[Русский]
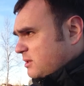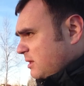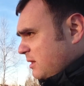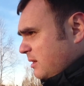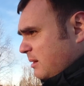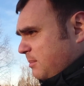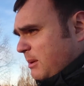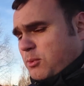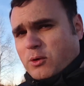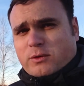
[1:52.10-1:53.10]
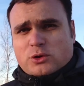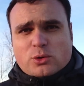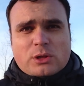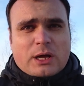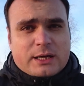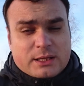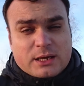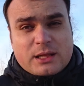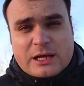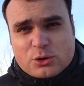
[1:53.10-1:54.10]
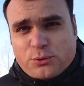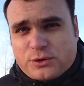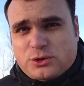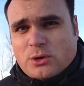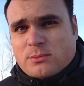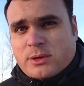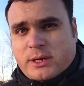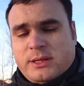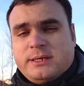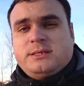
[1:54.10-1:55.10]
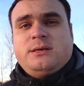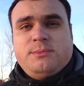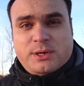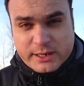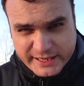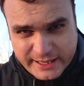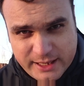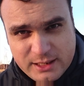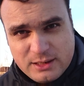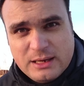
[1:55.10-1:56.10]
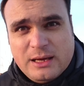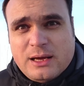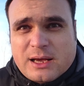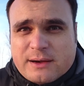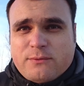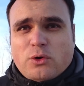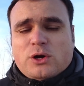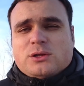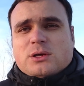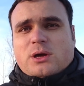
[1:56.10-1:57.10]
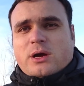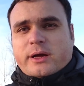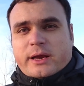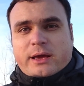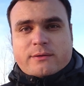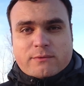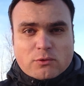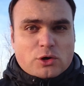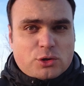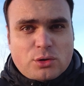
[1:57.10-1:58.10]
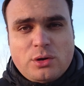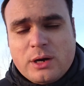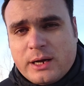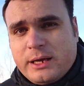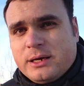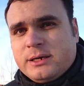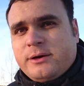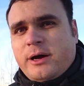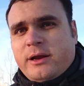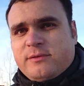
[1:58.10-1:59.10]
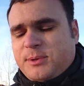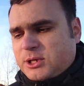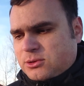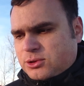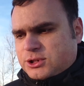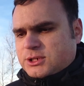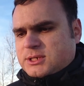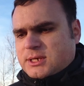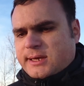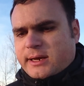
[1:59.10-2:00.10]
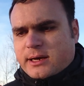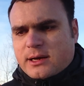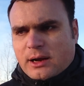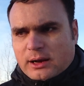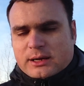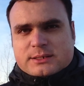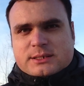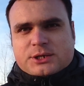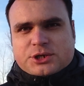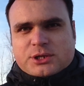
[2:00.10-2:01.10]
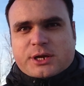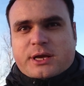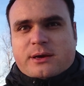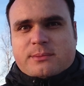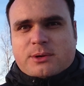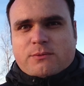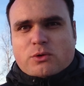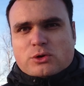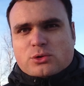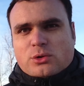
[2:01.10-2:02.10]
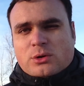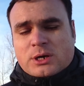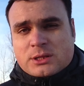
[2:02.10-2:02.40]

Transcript: э, по поводу кладки. Кладку ведем мы на зимний клей. Вот, э, греем воду, как я говорил в предыдущих сериях. Значит, греем мы воду от